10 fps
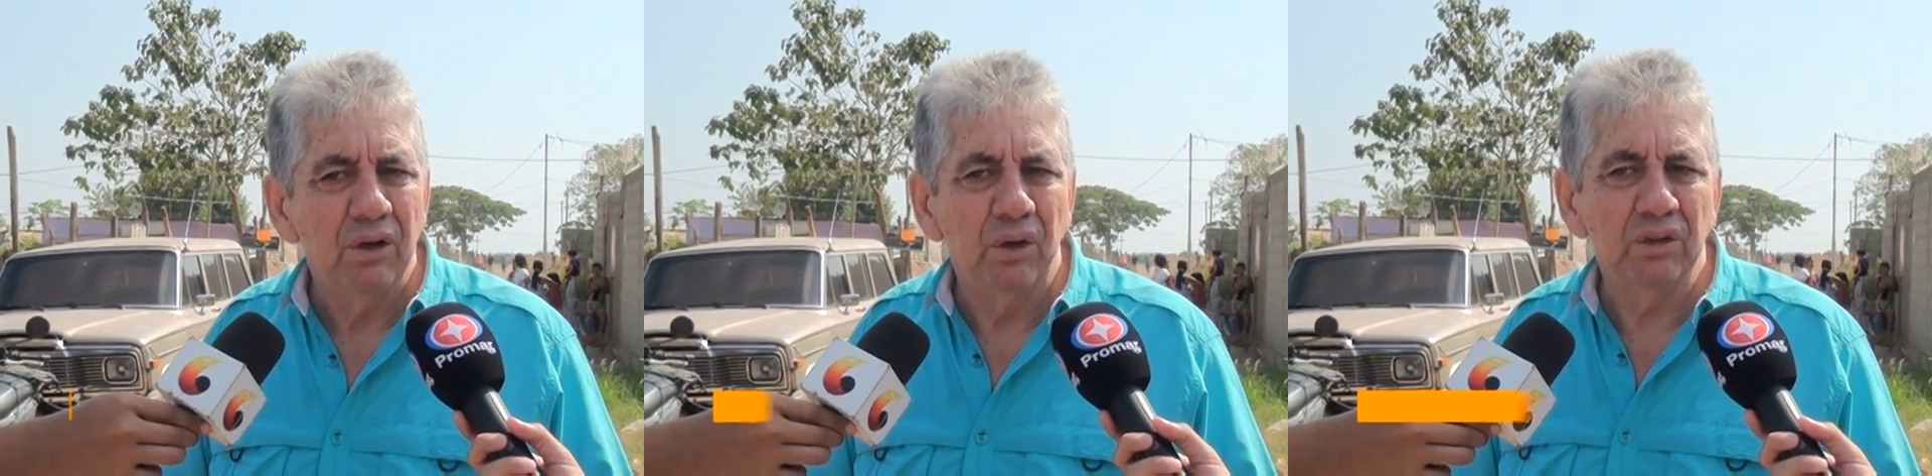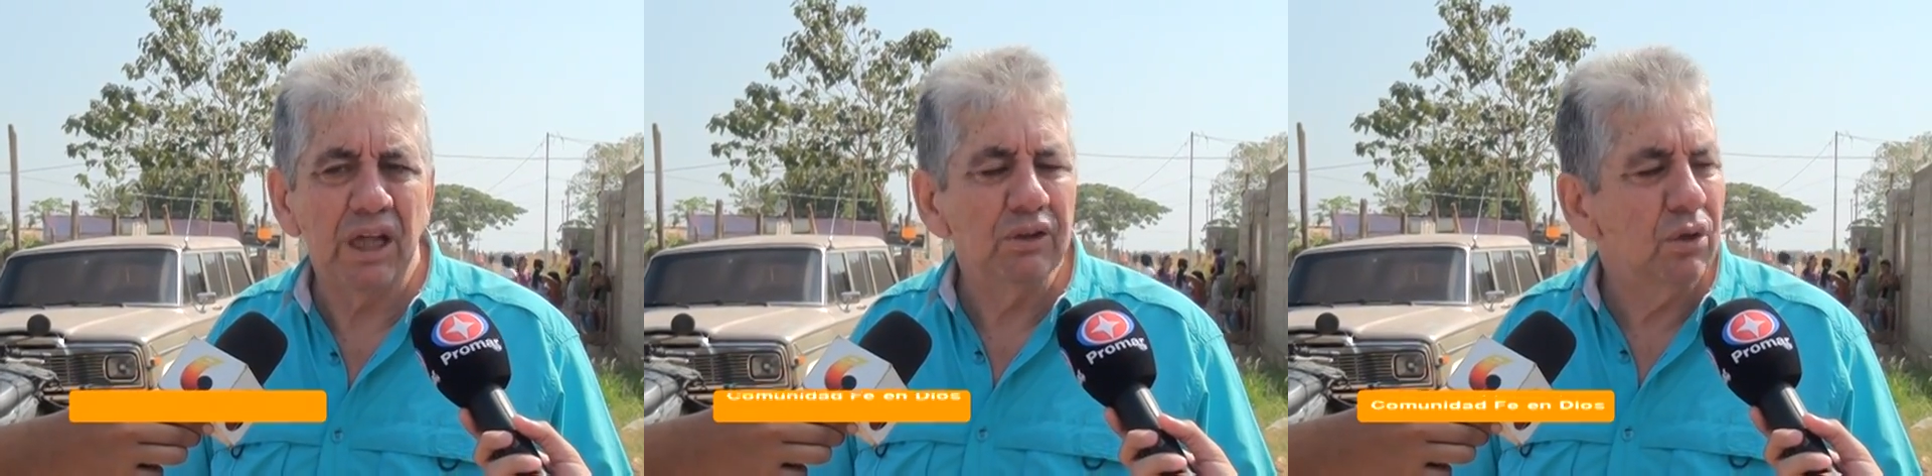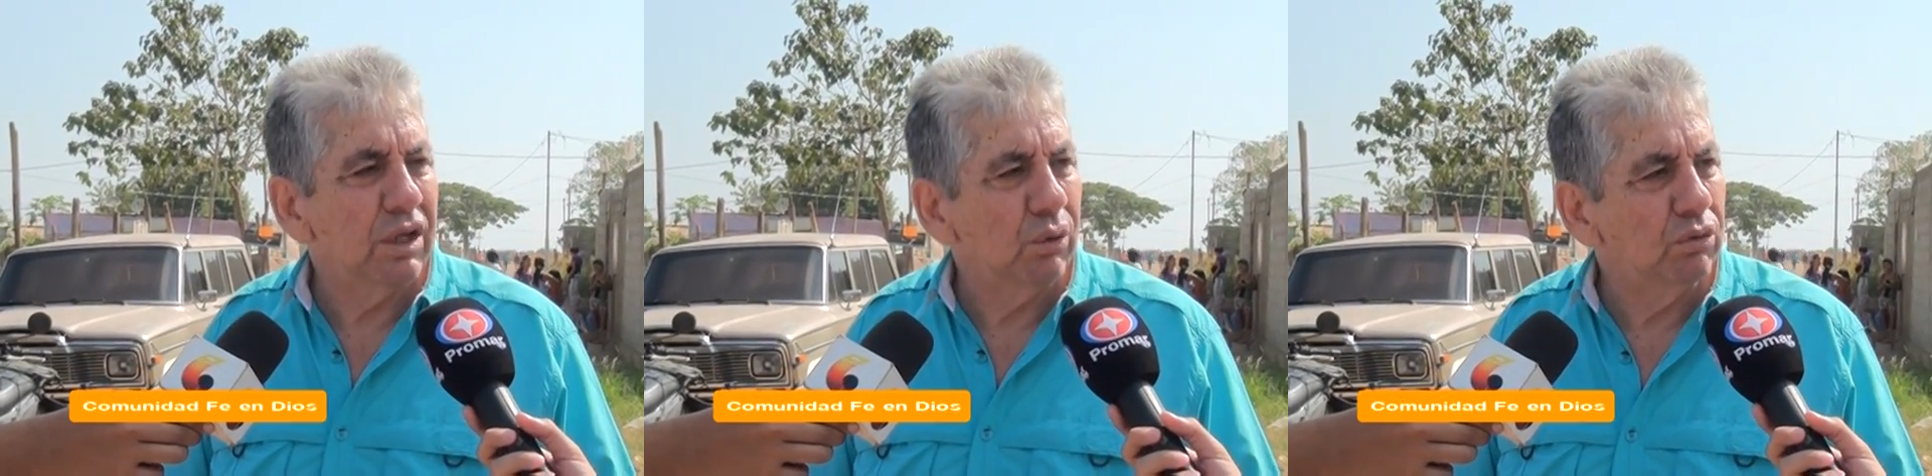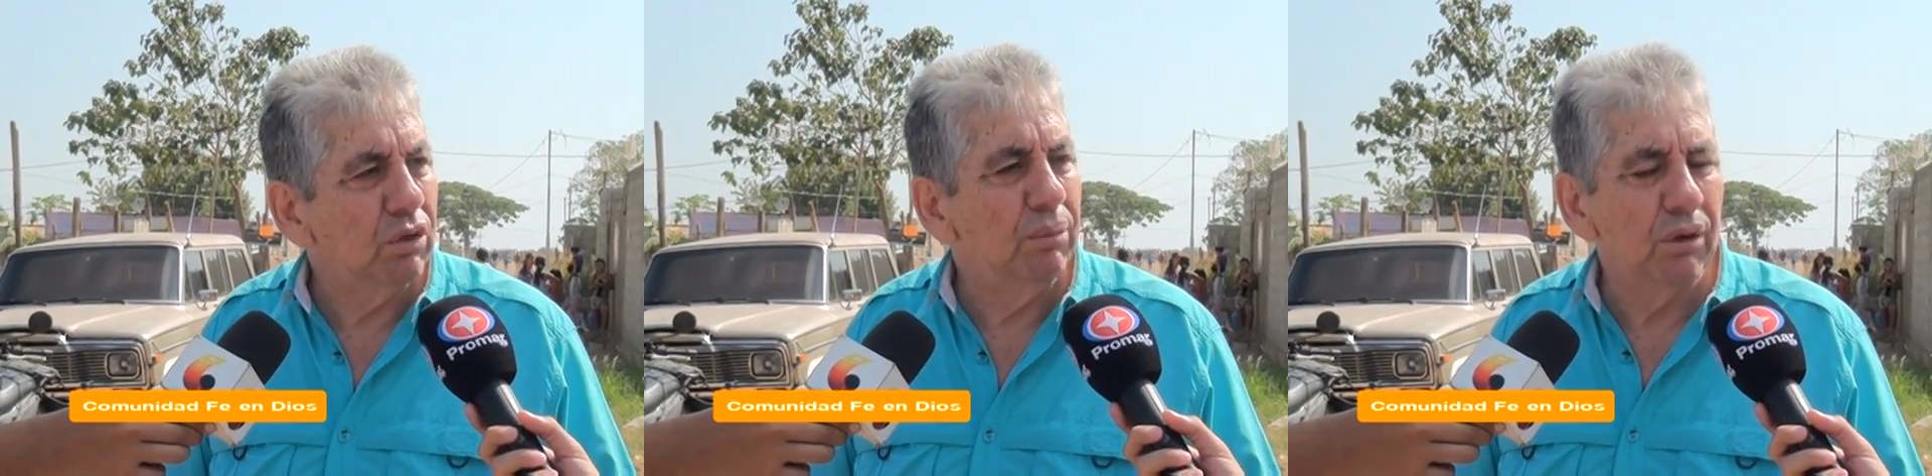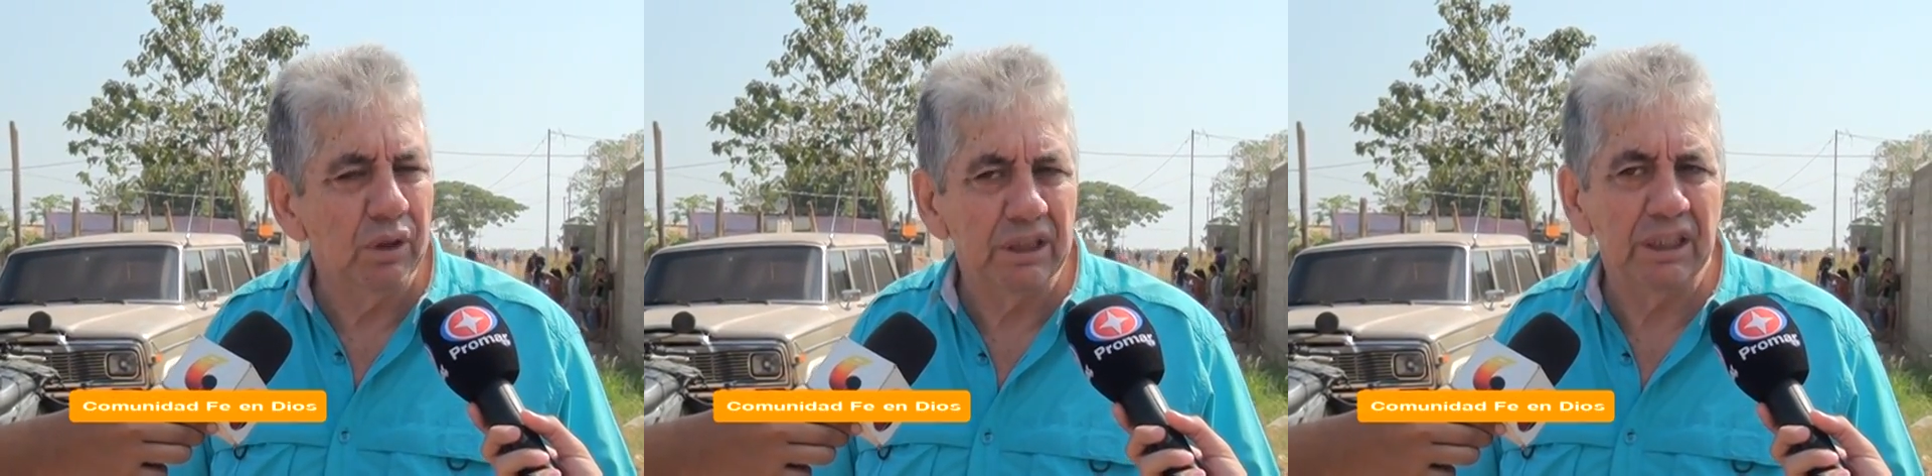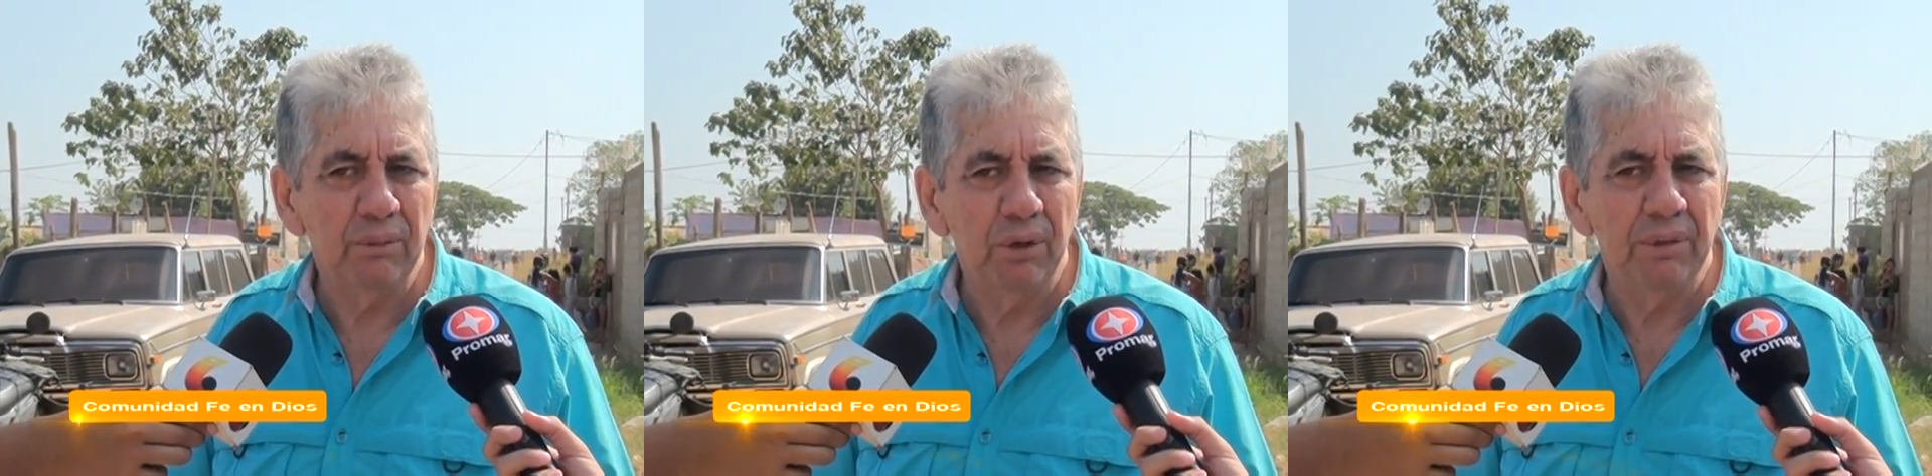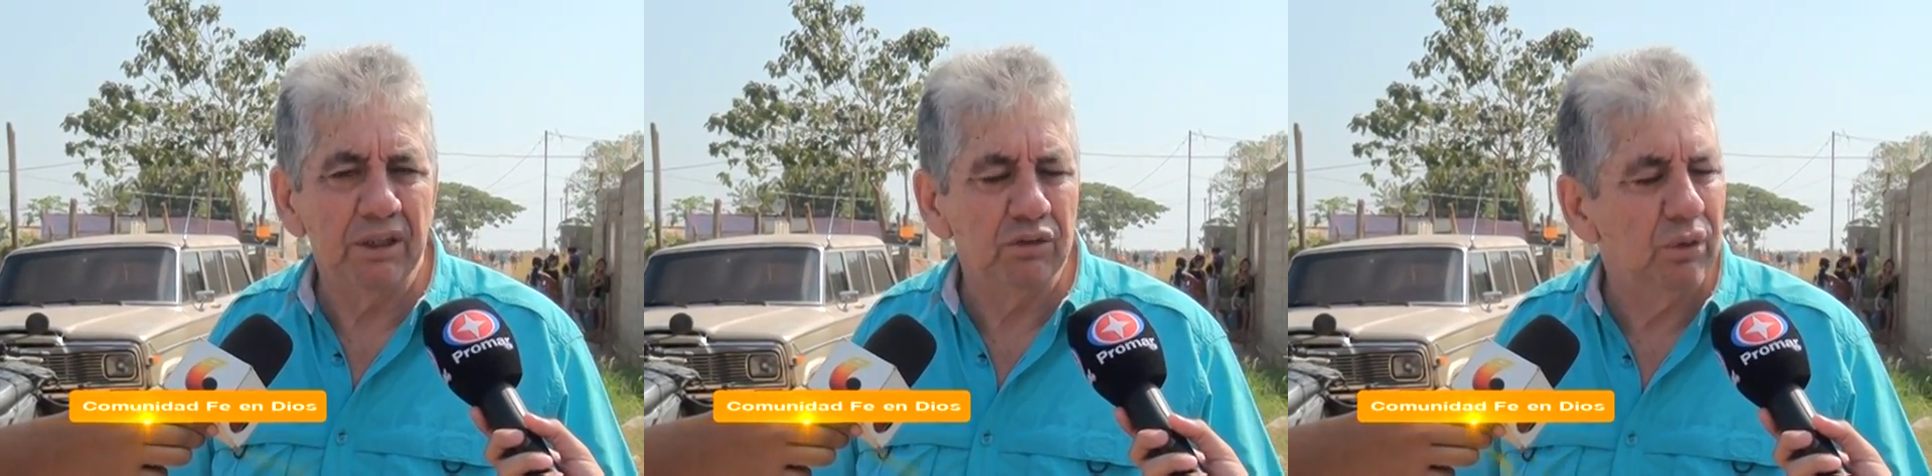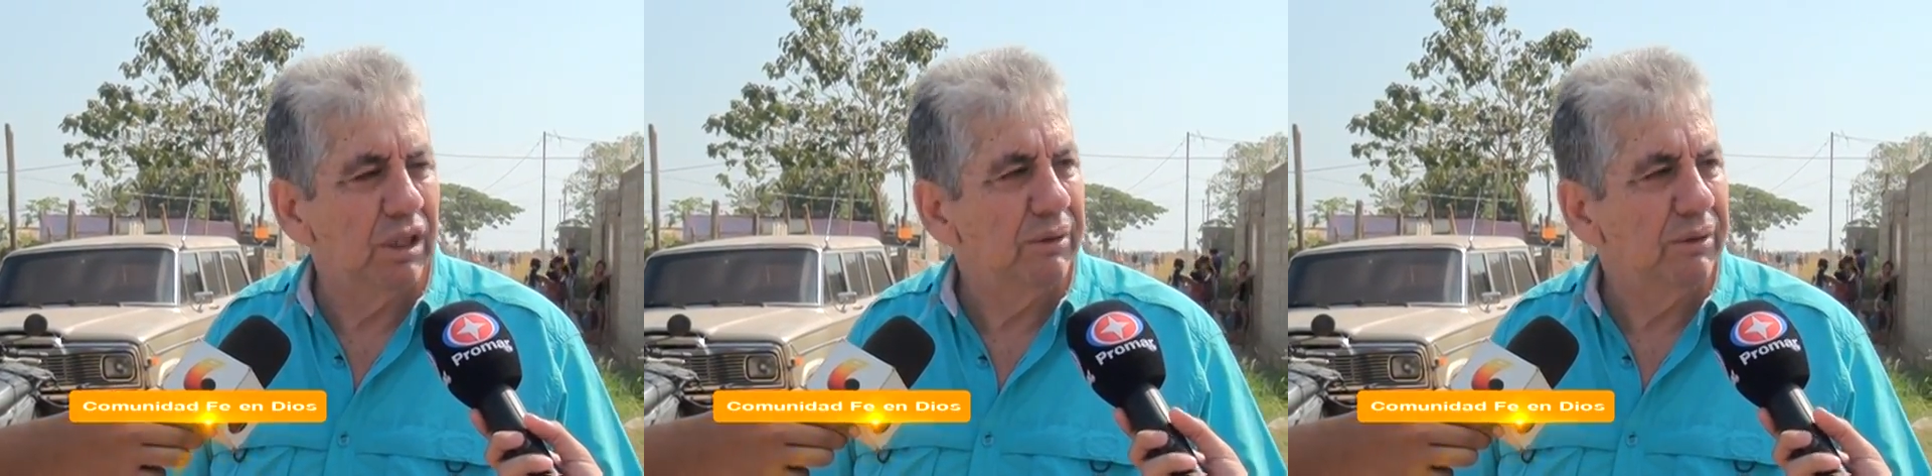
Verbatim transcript: con tantos recursos como los que tenemos en Venezuela.